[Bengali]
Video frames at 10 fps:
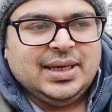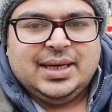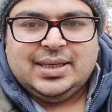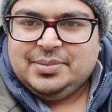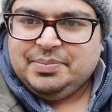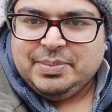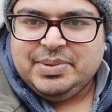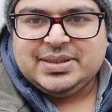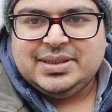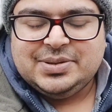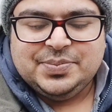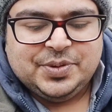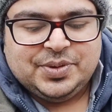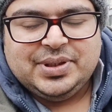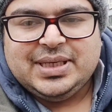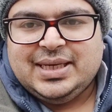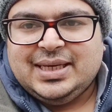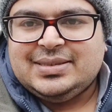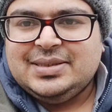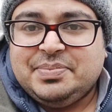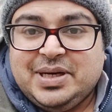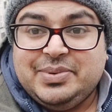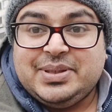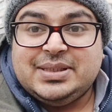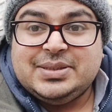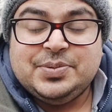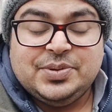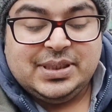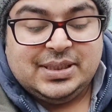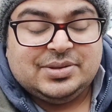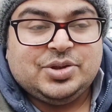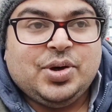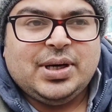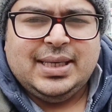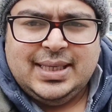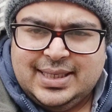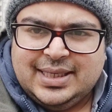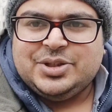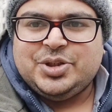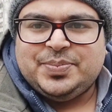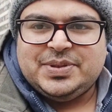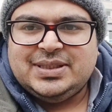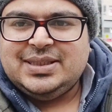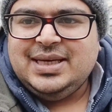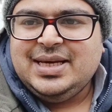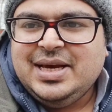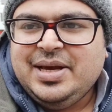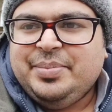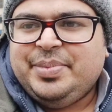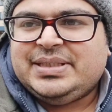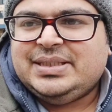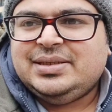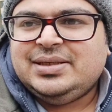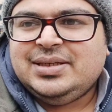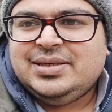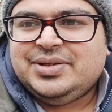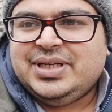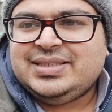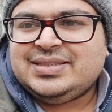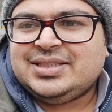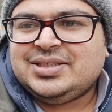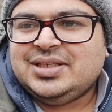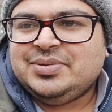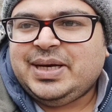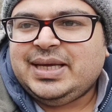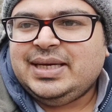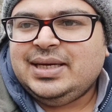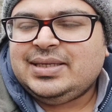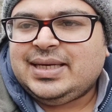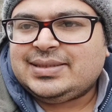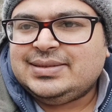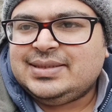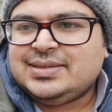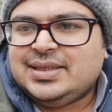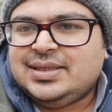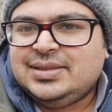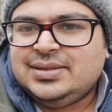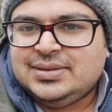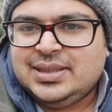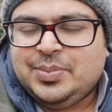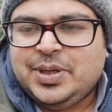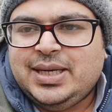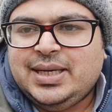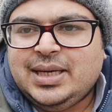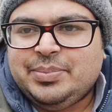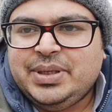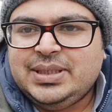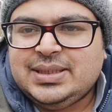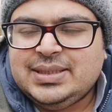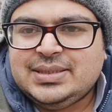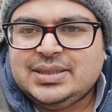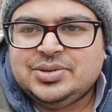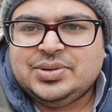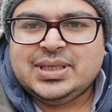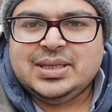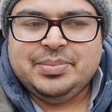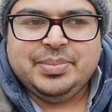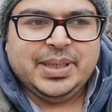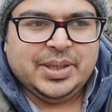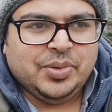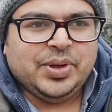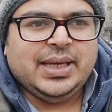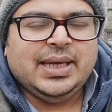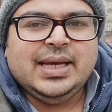আর পাবলিক ট্রান্সপোর্টও এখানে আছে প্রাইভেট ট্রান্সপোর্টের সংখ্যাই এখানে সবচাইতে বেশি ট্রেন স্টেশনের বাইরে ট্যাক্সি স্ট্যান্ড তার মানে আপনি ট্রেন স্টেশন থেকে বের হয়ে